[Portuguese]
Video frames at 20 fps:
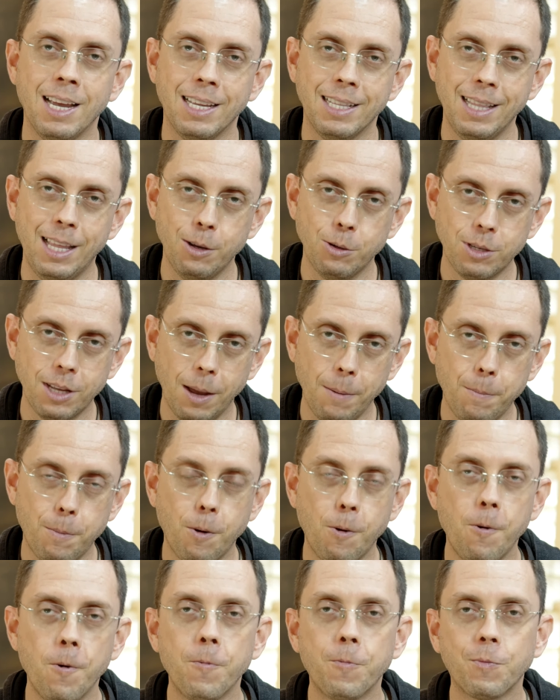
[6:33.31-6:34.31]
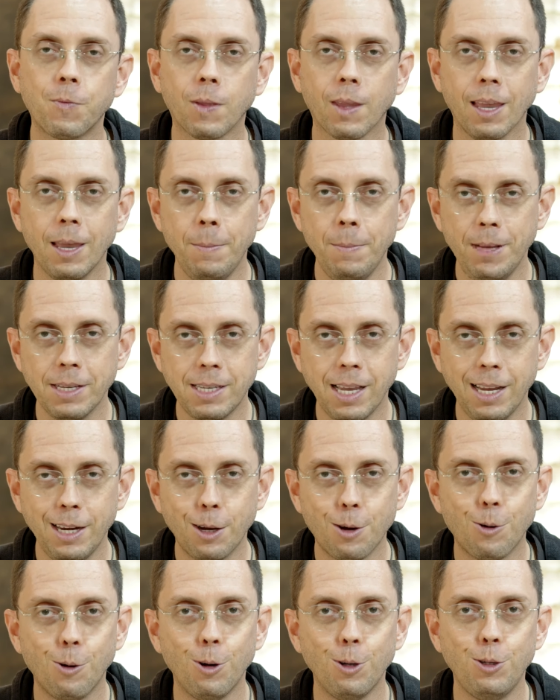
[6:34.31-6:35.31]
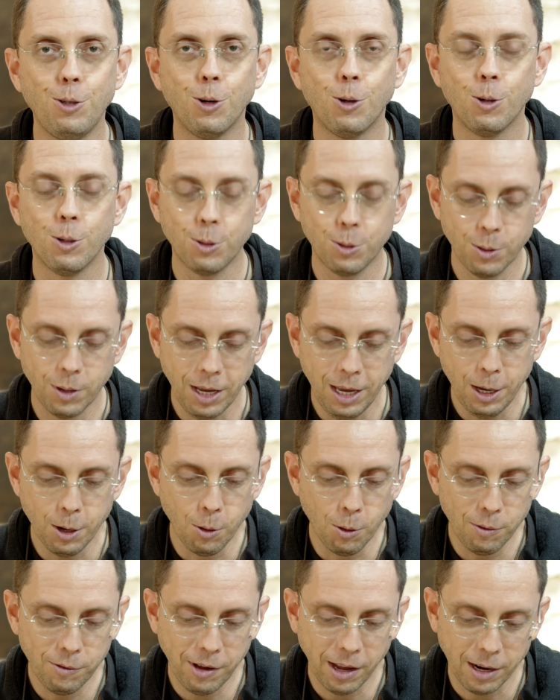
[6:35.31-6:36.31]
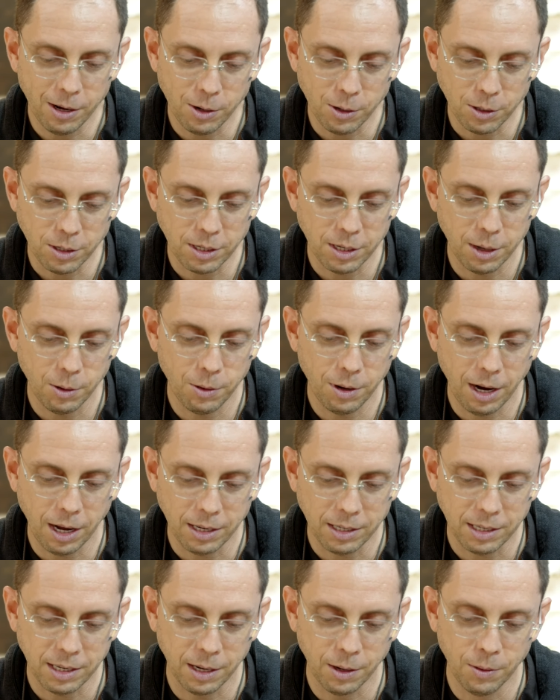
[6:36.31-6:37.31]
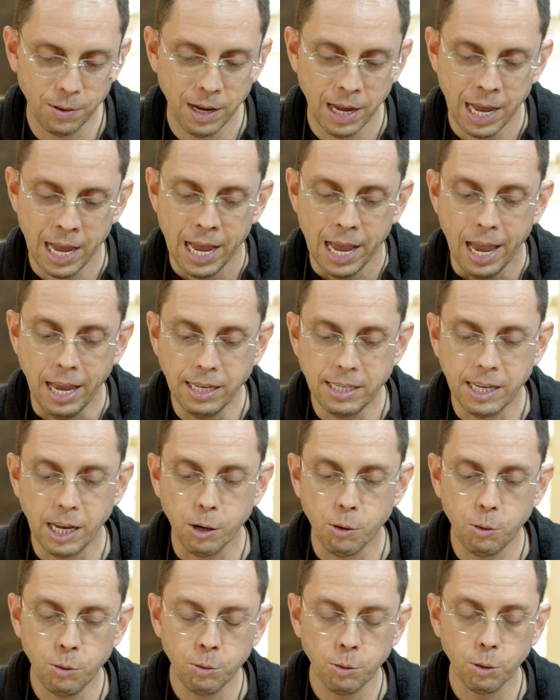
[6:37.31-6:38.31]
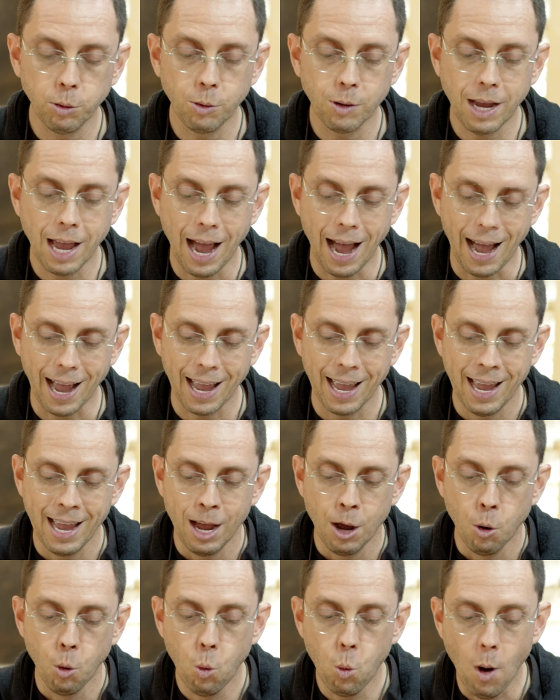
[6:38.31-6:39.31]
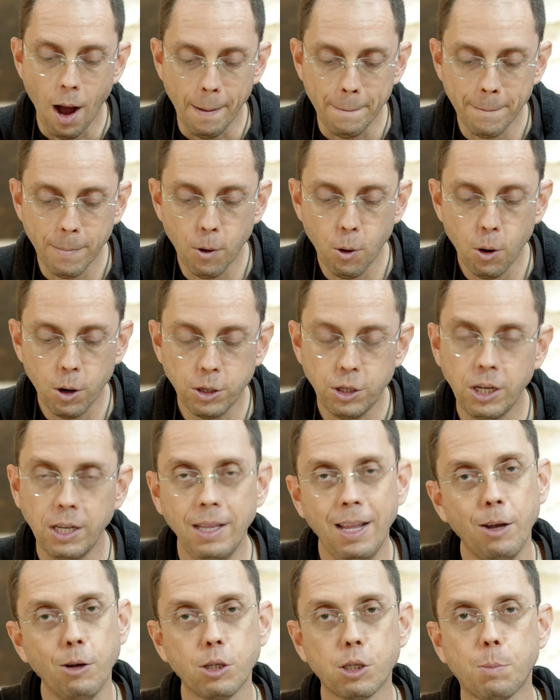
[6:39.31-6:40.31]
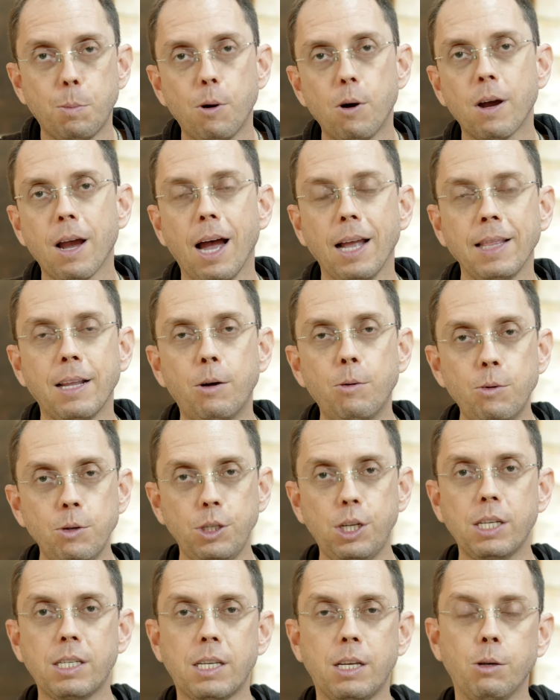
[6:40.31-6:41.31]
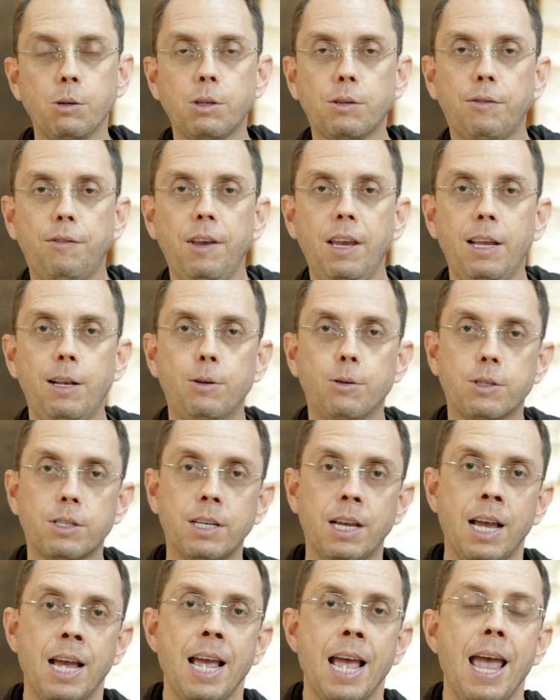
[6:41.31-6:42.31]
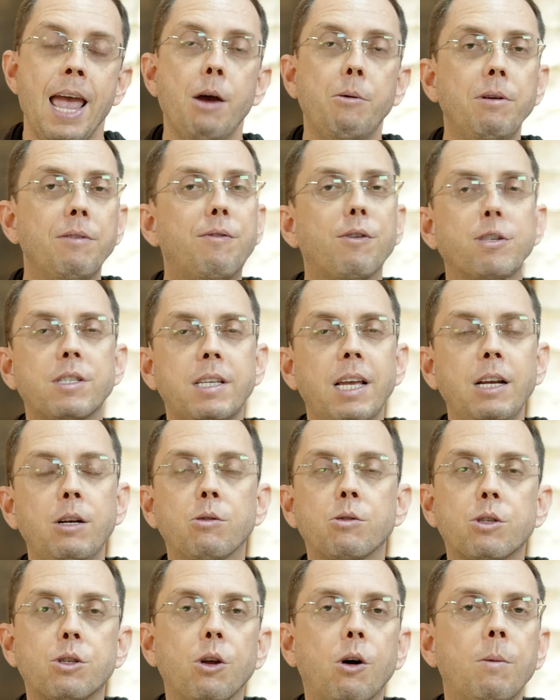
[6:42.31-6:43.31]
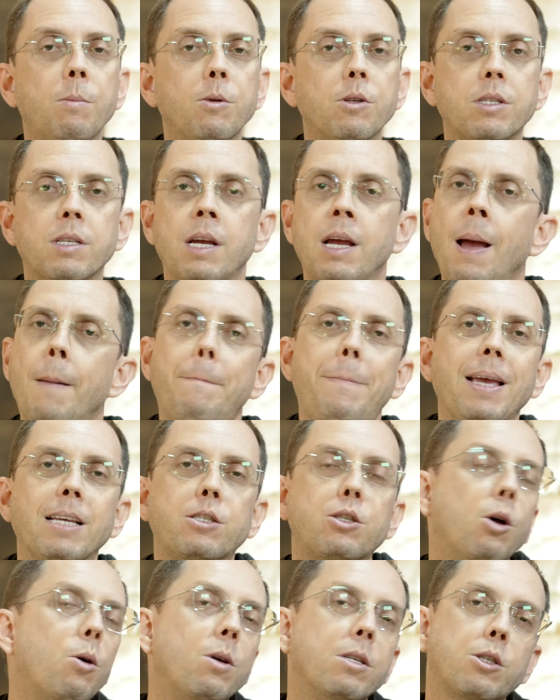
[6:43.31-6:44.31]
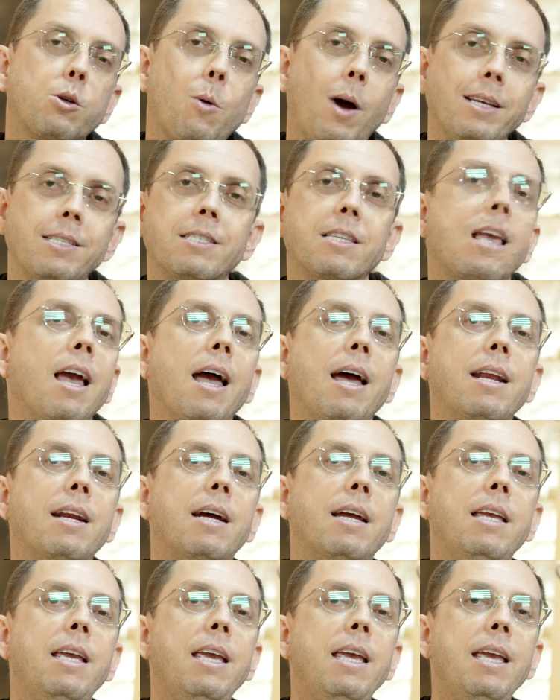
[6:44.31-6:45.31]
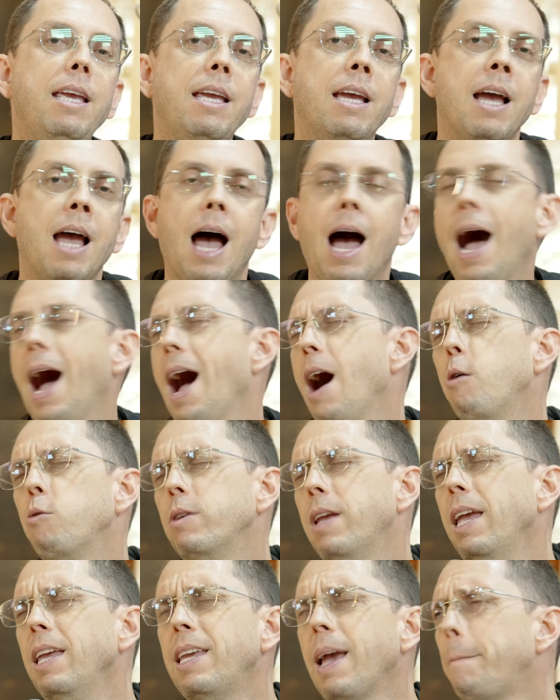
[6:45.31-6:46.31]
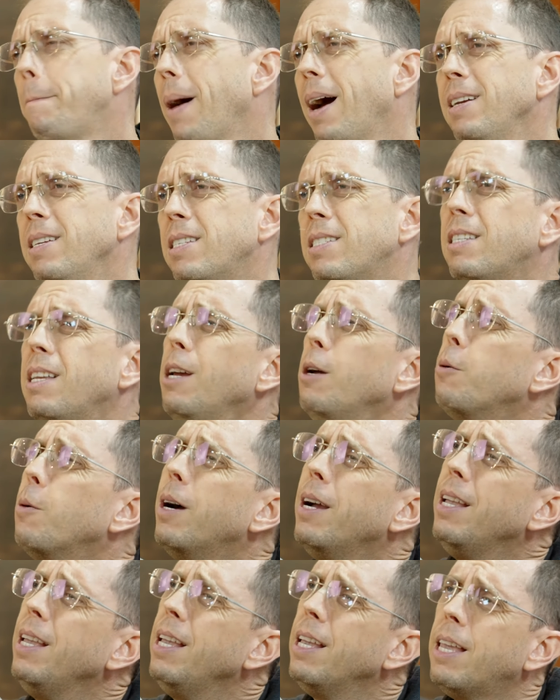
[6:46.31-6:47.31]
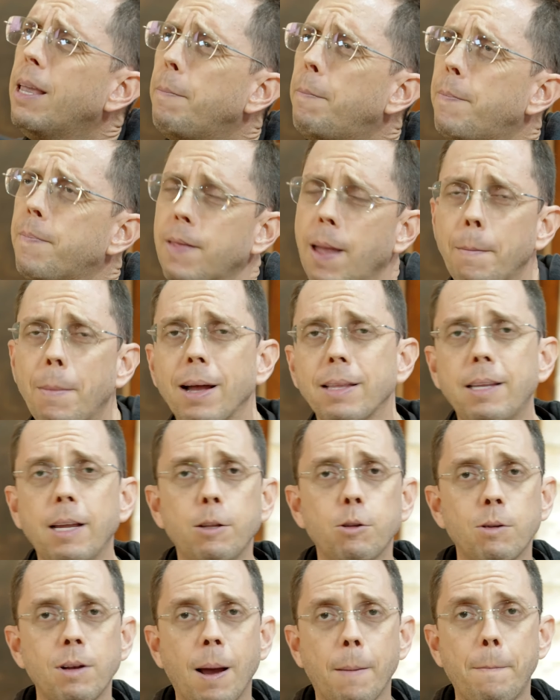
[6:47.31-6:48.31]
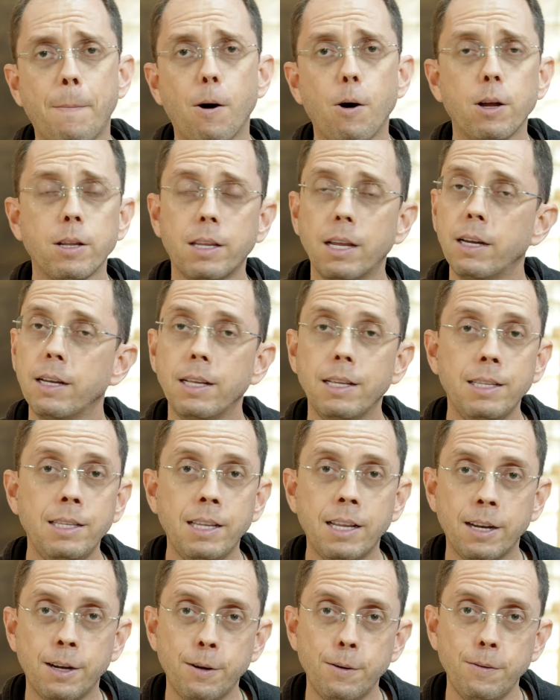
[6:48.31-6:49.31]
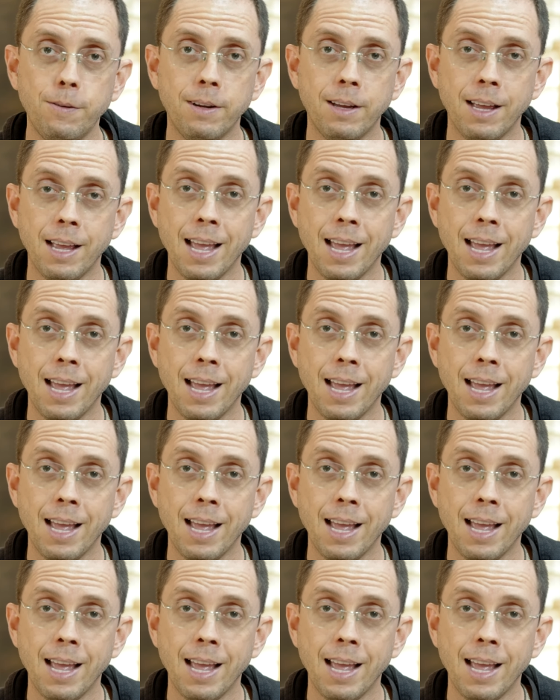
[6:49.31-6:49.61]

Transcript: Deus é bom e misericordioso e ouve a nossa oração. Em segundo lugar, o amor de Deus por cada um de seus filhos. Eu e você não somos pessoas quaisquer aí, ah, alguém que apareceu aí, que está batendo na porta. Não.